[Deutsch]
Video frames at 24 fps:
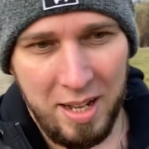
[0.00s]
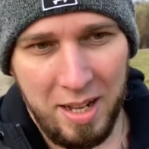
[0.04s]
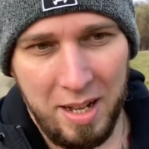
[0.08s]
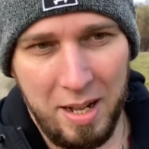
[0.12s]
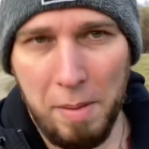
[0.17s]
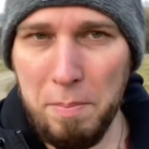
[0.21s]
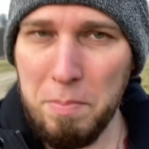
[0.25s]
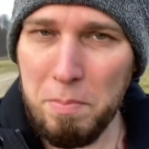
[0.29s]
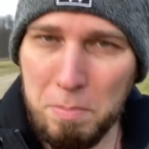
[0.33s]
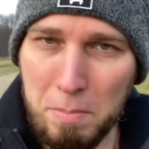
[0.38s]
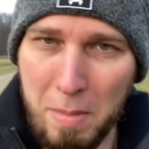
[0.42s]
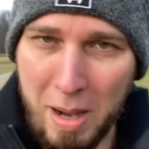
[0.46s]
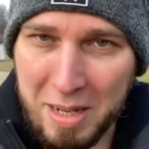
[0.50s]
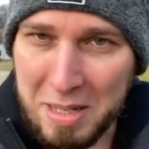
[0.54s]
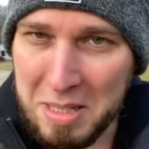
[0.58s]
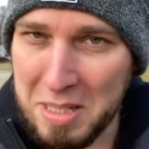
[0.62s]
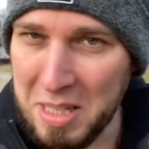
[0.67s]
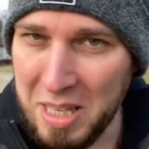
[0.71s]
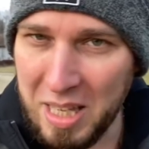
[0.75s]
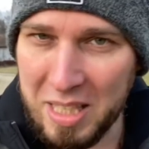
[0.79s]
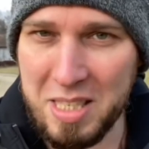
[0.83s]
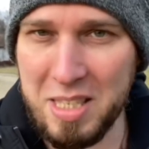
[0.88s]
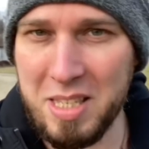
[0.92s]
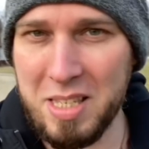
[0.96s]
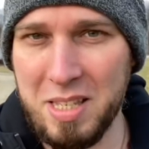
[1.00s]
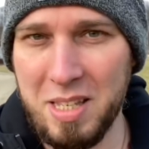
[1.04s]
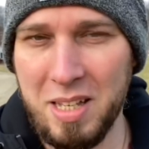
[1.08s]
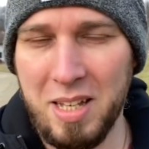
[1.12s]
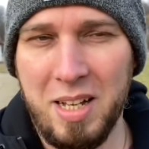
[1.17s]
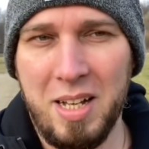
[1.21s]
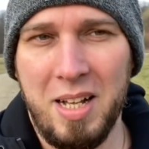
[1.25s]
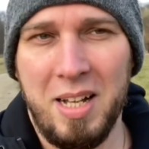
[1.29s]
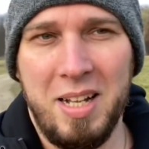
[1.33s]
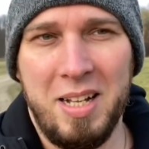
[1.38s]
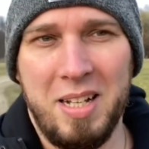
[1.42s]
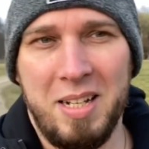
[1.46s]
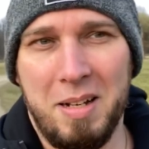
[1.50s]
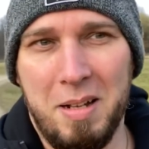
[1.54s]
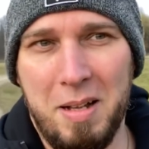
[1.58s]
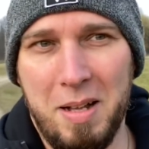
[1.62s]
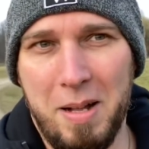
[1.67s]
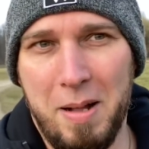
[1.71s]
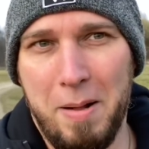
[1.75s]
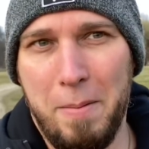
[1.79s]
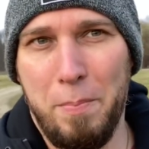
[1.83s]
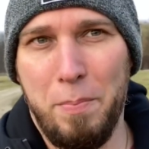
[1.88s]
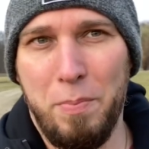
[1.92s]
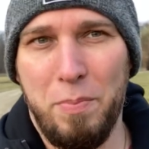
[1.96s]
Ähm, mag sich jetzt
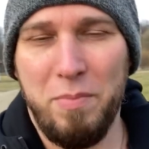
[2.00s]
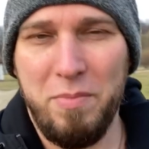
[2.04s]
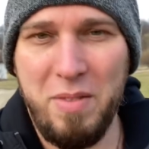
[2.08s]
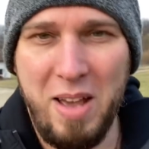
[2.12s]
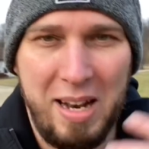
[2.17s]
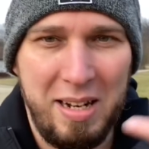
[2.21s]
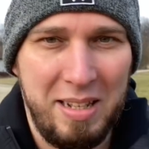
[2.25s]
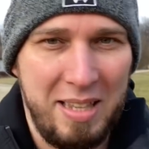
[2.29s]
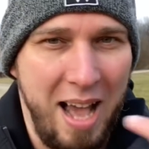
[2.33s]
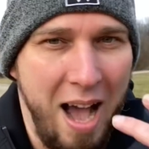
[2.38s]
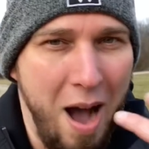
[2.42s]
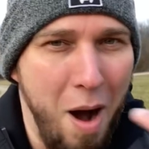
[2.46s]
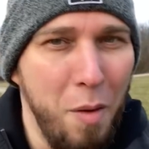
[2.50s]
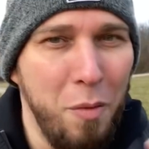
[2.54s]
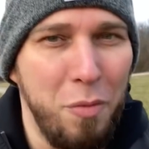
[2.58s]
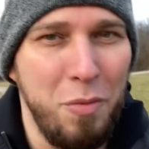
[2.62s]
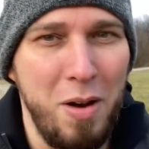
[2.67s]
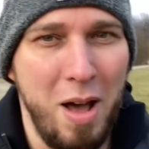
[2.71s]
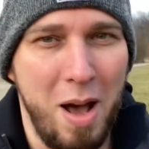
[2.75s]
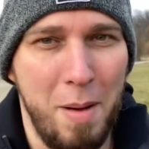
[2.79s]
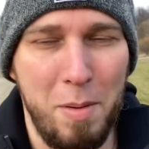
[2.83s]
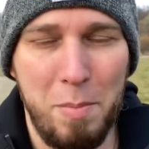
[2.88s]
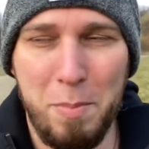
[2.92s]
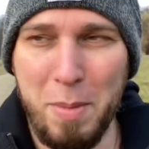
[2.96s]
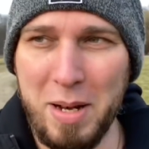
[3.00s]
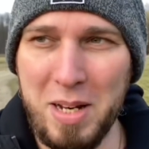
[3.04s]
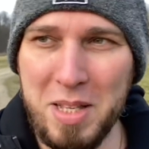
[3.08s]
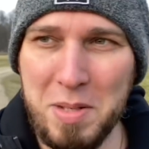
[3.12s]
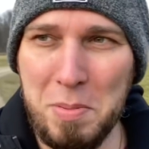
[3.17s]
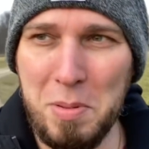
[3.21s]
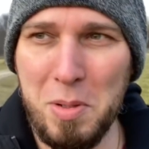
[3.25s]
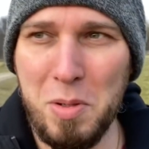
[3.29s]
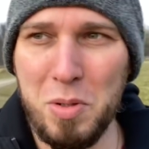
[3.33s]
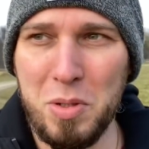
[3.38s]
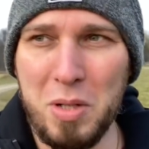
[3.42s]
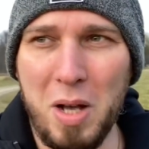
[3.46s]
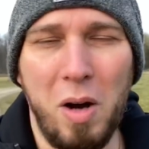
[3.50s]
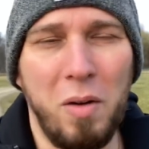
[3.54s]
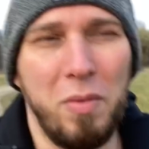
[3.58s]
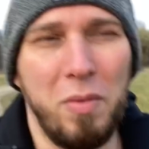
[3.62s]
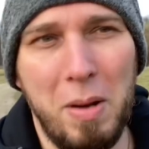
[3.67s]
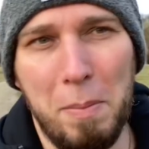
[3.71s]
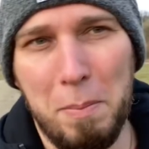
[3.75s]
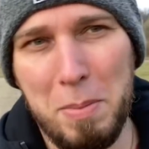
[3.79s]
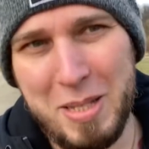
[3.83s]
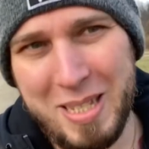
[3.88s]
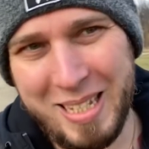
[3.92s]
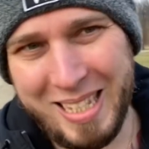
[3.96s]
ähm, während der Aufnahme meines Videos auch
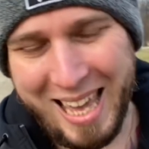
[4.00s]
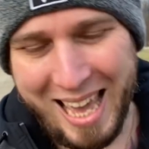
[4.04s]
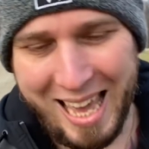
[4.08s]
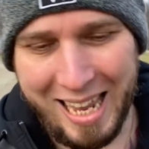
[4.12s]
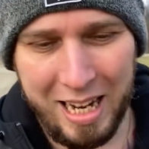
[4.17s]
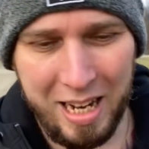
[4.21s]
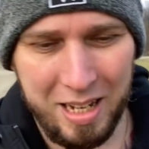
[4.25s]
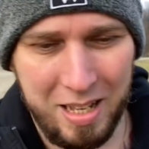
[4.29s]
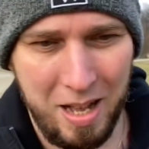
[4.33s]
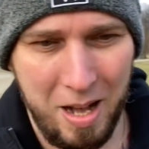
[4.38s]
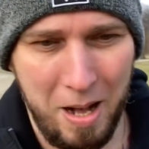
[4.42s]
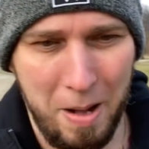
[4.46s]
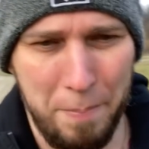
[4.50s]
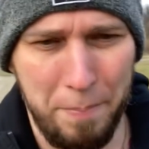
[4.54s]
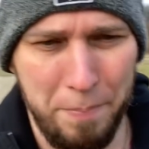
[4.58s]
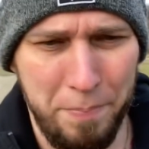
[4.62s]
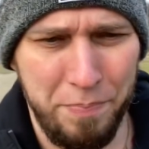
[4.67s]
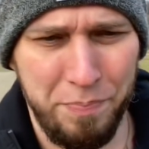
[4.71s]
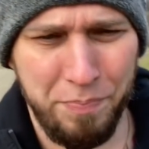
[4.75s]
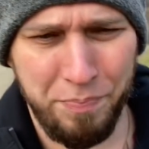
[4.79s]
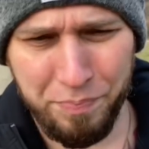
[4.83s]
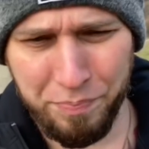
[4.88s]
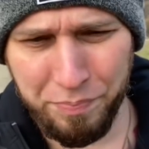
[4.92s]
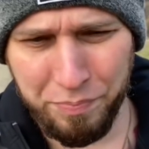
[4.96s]
bisschen geändert haben.